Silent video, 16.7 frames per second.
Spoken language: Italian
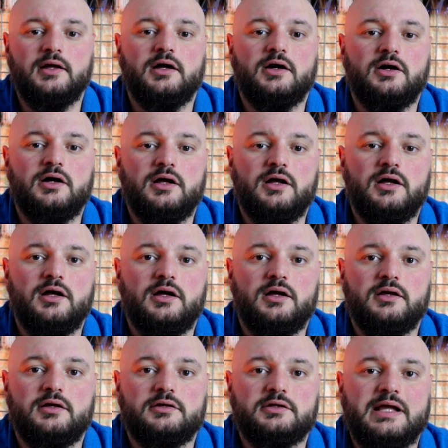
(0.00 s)

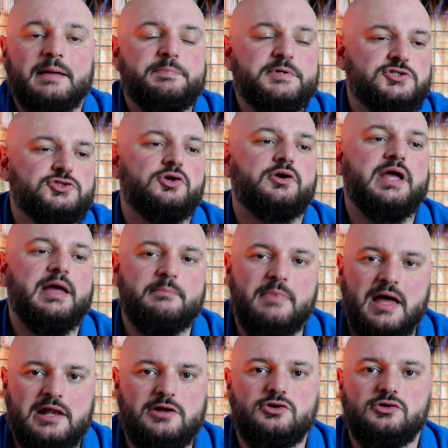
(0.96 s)
Eh, capisco che è
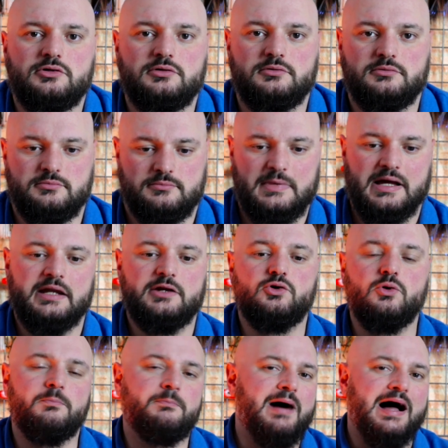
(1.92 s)
bello magari
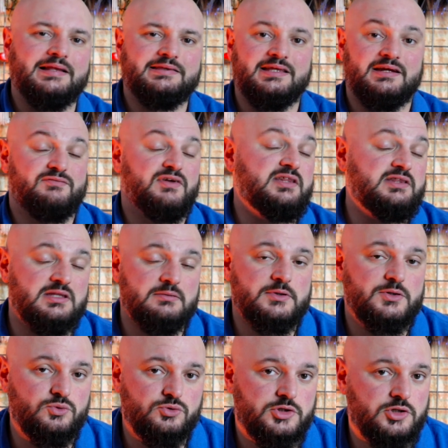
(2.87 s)
combattere 20
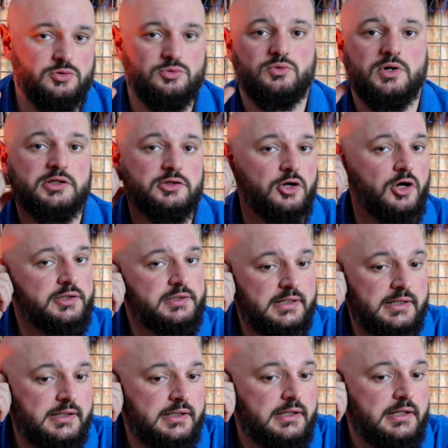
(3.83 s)
minuti con una trota,